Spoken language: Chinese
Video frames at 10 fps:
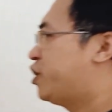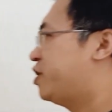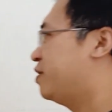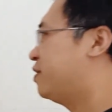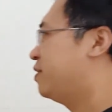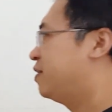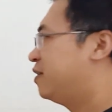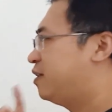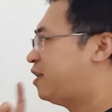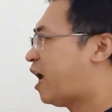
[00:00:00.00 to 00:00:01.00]
是
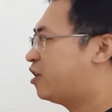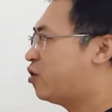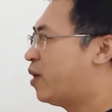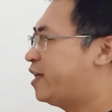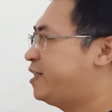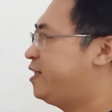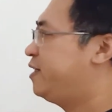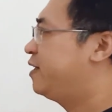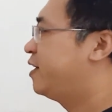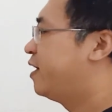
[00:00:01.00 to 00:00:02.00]
大道弯
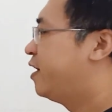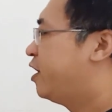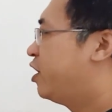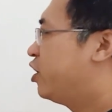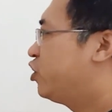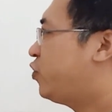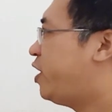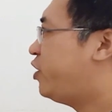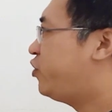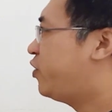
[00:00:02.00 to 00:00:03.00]
心。
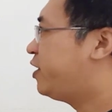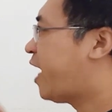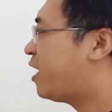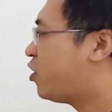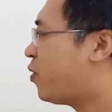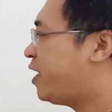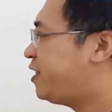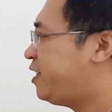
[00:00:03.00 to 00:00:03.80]
所以说大道弯